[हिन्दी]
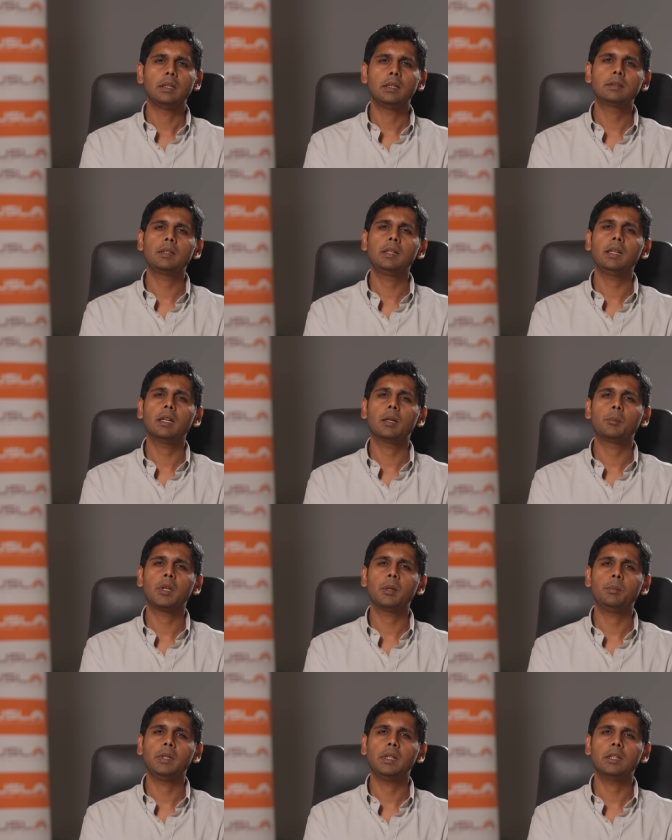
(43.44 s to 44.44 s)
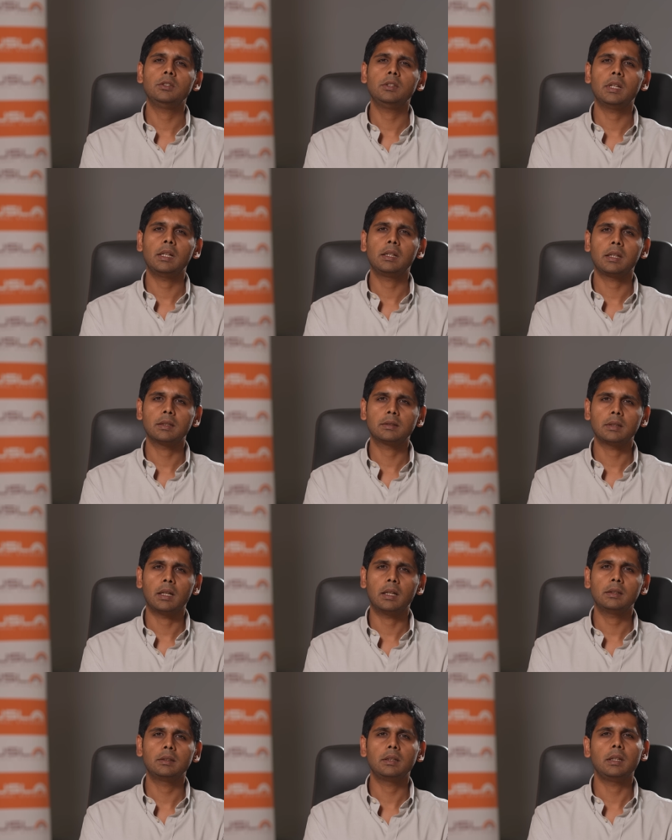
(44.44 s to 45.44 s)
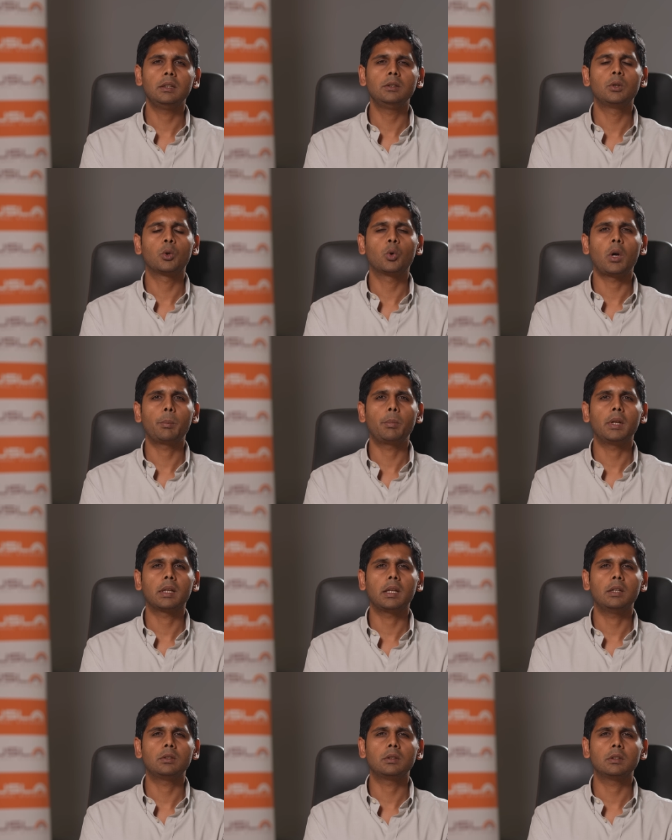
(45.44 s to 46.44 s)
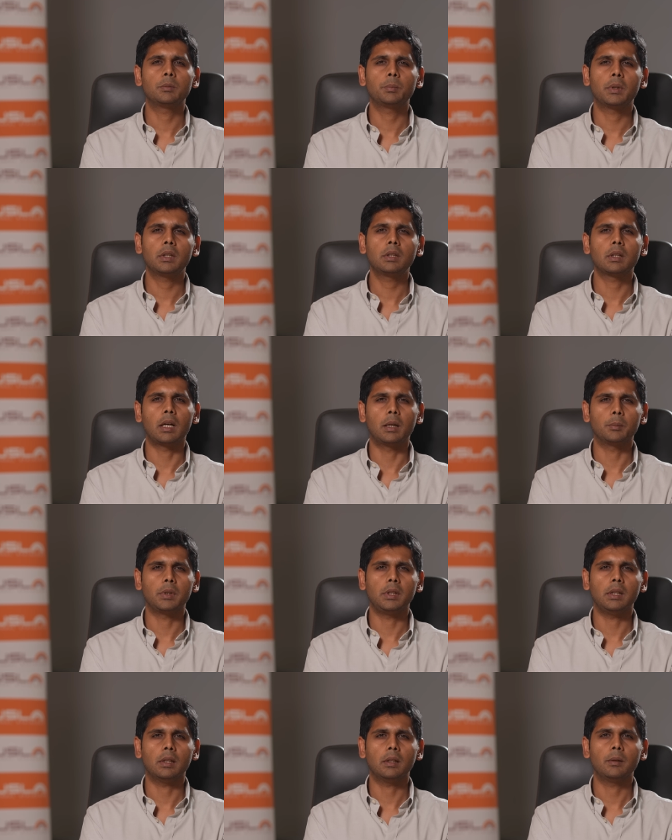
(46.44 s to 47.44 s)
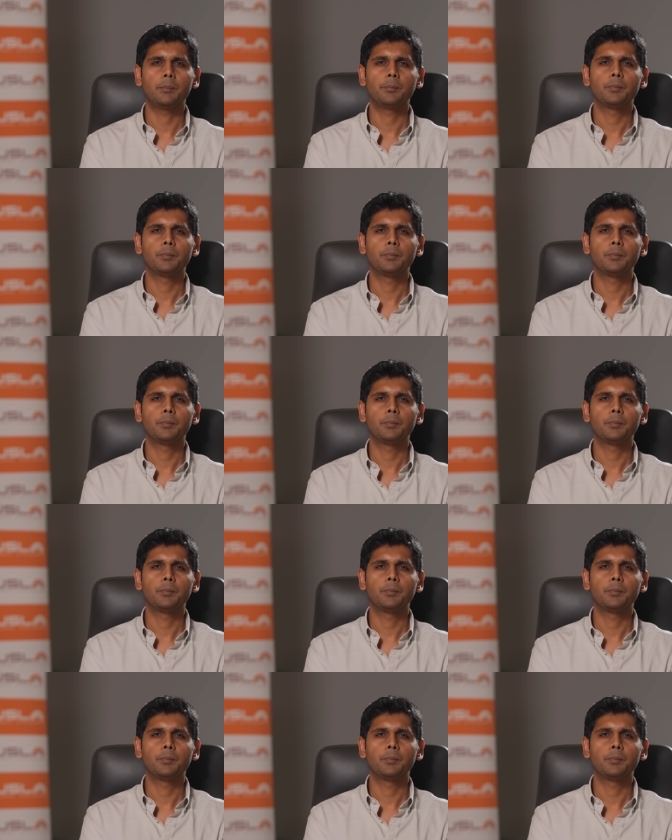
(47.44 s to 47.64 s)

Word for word: इसलिए हमने बी e के साथ इन दोनों एप्लीकेशंस पर काम किया